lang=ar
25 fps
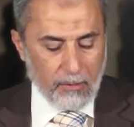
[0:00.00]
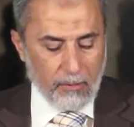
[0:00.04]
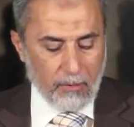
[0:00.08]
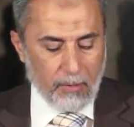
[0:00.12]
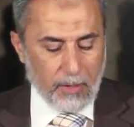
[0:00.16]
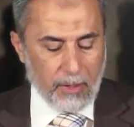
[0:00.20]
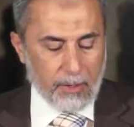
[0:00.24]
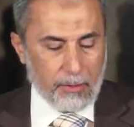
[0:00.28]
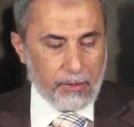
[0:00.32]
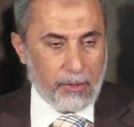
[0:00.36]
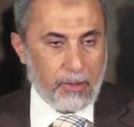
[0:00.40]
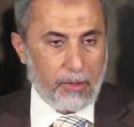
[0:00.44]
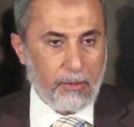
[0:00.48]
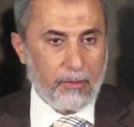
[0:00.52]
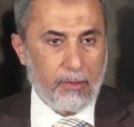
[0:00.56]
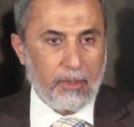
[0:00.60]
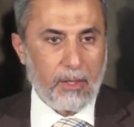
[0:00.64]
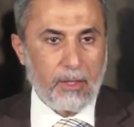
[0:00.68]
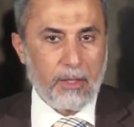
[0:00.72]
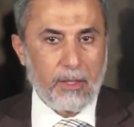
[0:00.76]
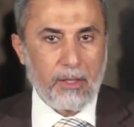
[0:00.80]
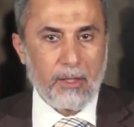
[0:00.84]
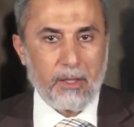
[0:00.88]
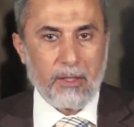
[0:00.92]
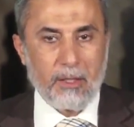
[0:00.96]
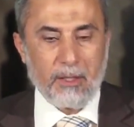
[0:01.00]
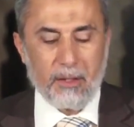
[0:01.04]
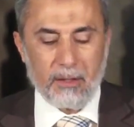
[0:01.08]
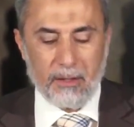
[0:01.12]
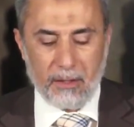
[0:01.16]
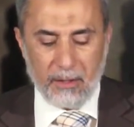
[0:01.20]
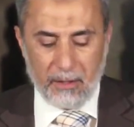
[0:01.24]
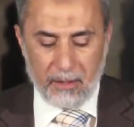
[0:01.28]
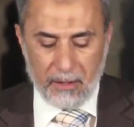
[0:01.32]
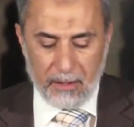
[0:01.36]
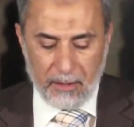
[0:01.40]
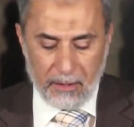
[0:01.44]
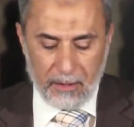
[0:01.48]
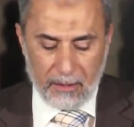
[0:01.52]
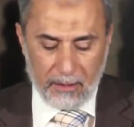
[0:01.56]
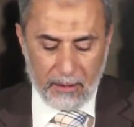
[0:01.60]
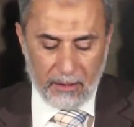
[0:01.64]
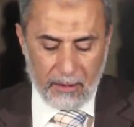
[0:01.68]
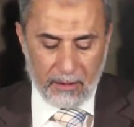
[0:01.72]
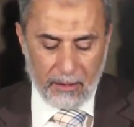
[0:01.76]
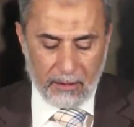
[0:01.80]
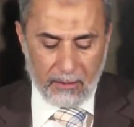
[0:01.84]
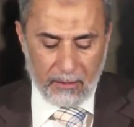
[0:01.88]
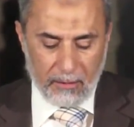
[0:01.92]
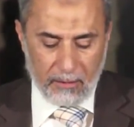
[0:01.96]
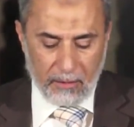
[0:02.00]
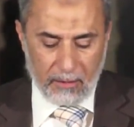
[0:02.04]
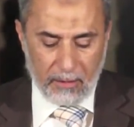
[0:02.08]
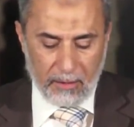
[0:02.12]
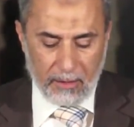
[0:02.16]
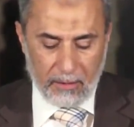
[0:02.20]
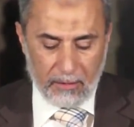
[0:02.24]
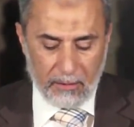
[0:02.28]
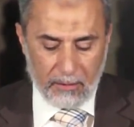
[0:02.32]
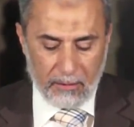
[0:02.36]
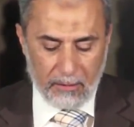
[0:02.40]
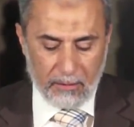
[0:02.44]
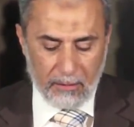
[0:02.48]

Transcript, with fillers: واشهد ان لا اله الا الله